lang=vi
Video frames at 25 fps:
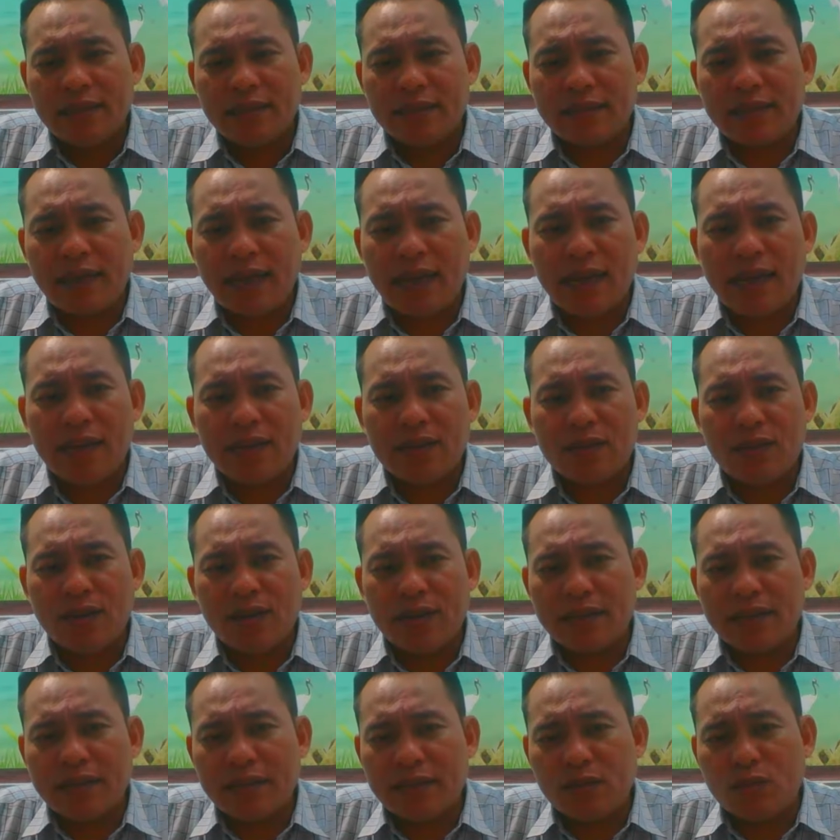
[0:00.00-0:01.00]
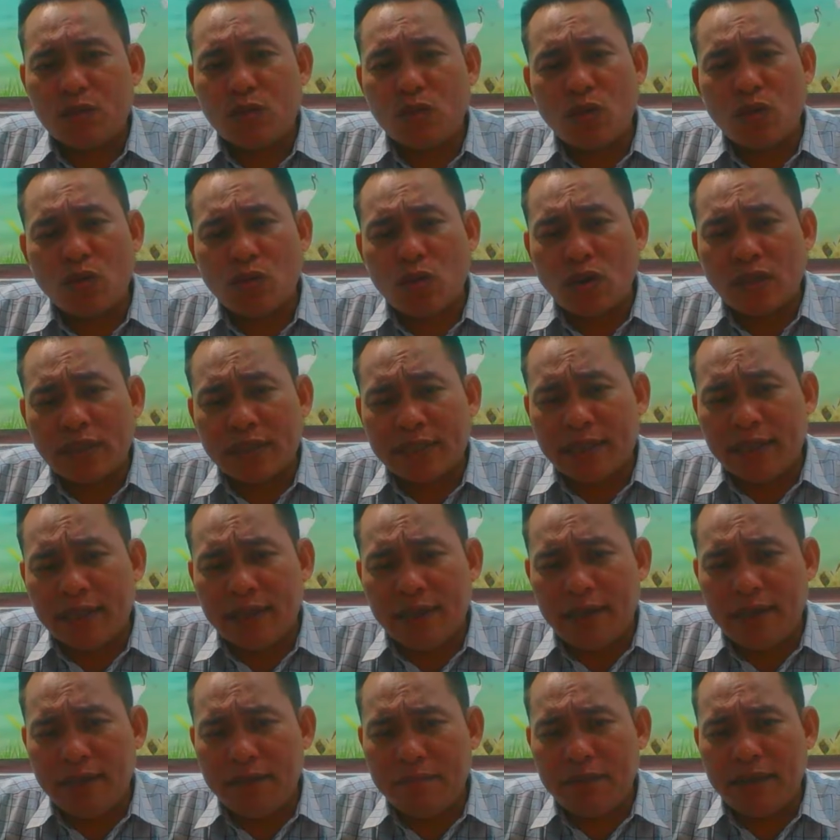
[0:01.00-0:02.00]
ra còn còn
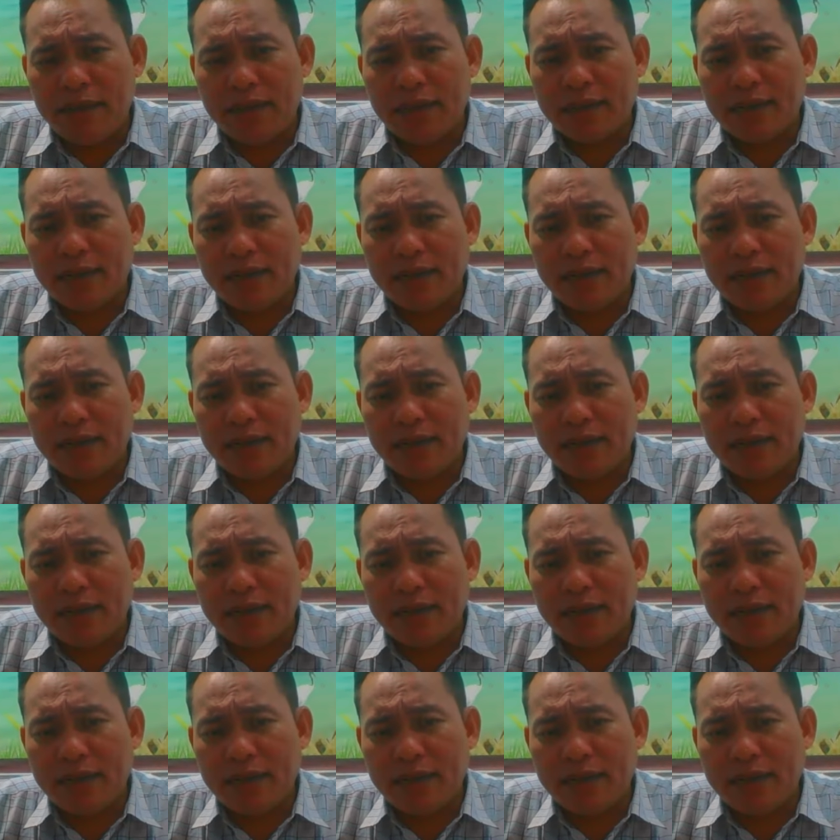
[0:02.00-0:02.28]
sợ mà